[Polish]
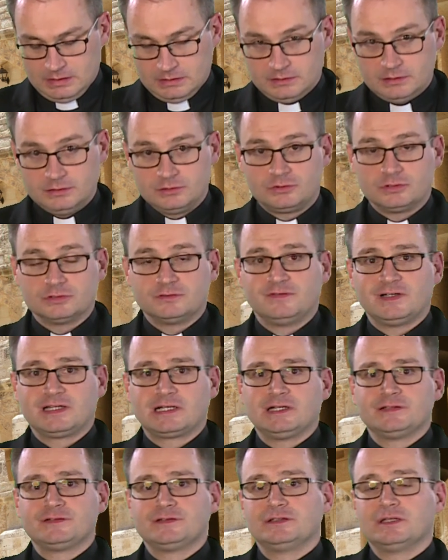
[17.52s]
Tylko dwa
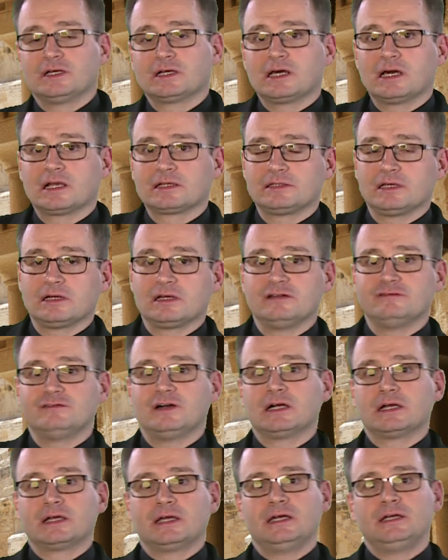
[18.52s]
razy na kartach
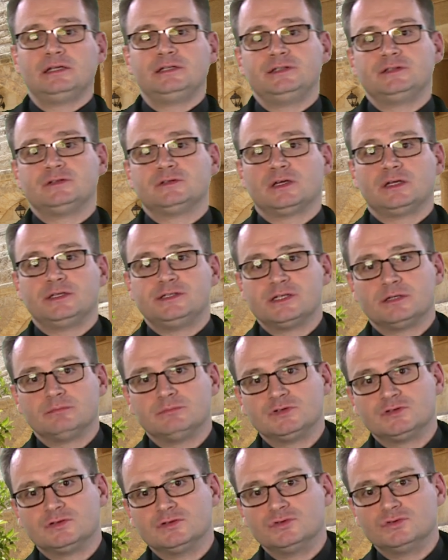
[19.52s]
Ewangelii
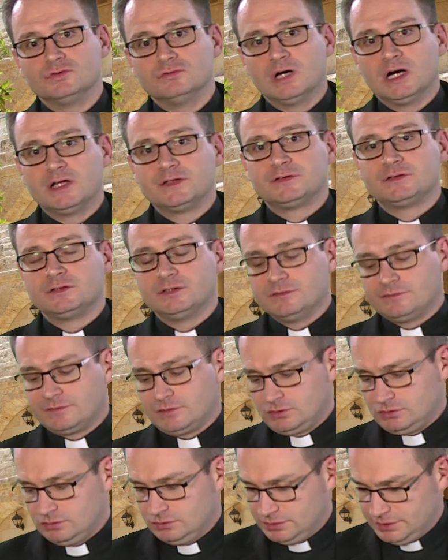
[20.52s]
znajdziemy sytuację, w
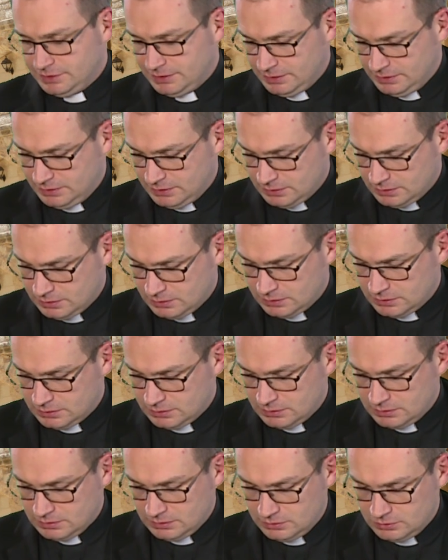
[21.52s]
której
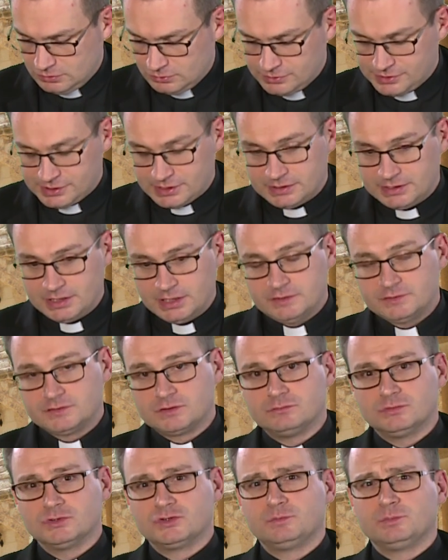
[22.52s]
ludzie nie
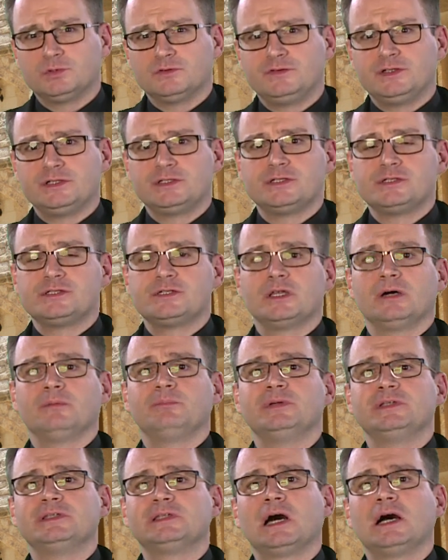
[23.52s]
chcą odpowiedzieć na
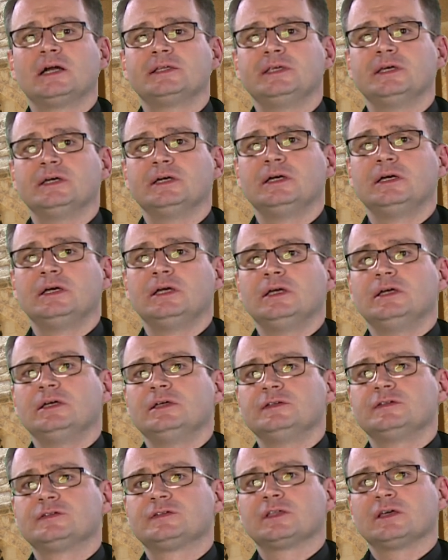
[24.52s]
pytanie
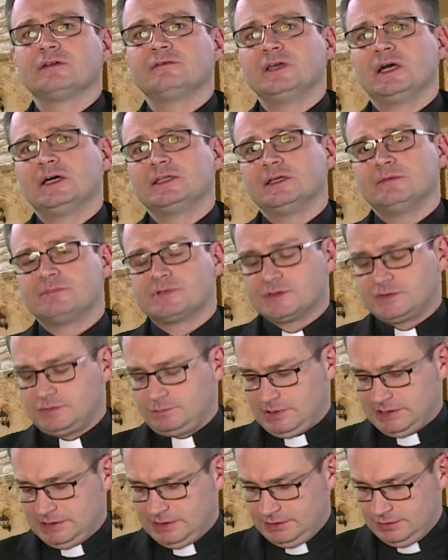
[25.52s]
stawiane przez
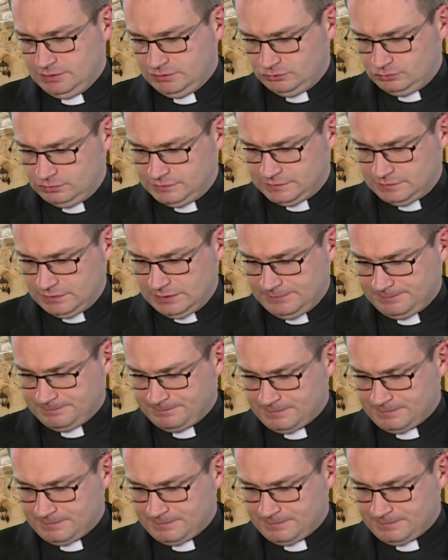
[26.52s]
Pana Jezusa.